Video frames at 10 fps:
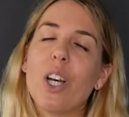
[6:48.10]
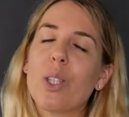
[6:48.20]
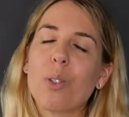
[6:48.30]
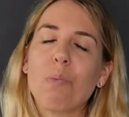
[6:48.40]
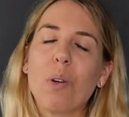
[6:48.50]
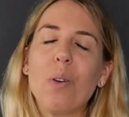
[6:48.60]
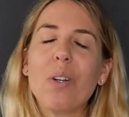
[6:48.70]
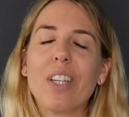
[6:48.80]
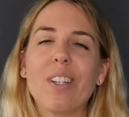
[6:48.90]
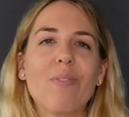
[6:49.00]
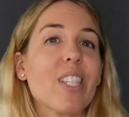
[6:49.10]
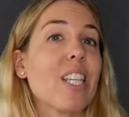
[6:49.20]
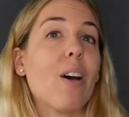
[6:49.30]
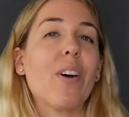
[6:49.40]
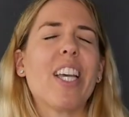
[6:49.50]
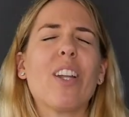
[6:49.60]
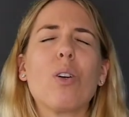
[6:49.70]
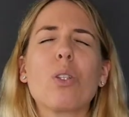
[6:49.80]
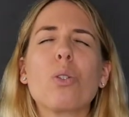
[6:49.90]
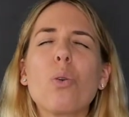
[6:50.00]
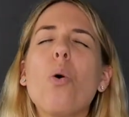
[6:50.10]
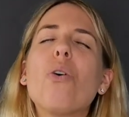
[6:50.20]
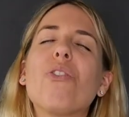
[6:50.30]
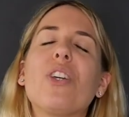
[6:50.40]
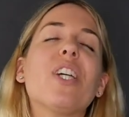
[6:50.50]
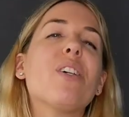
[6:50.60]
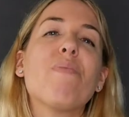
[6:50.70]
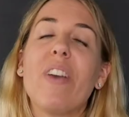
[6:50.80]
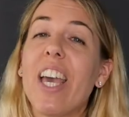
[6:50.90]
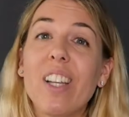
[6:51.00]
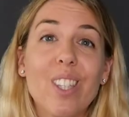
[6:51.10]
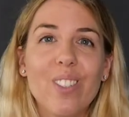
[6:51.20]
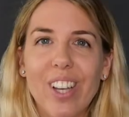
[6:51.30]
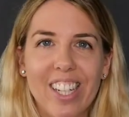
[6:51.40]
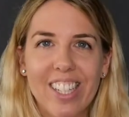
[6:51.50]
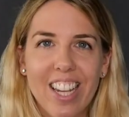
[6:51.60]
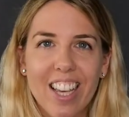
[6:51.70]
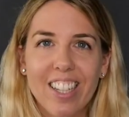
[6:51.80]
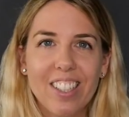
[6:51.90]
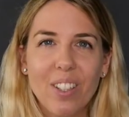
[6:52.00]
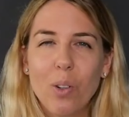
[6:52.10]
Zum Glück gibt es aber ja noch so viel mehr zu entdecken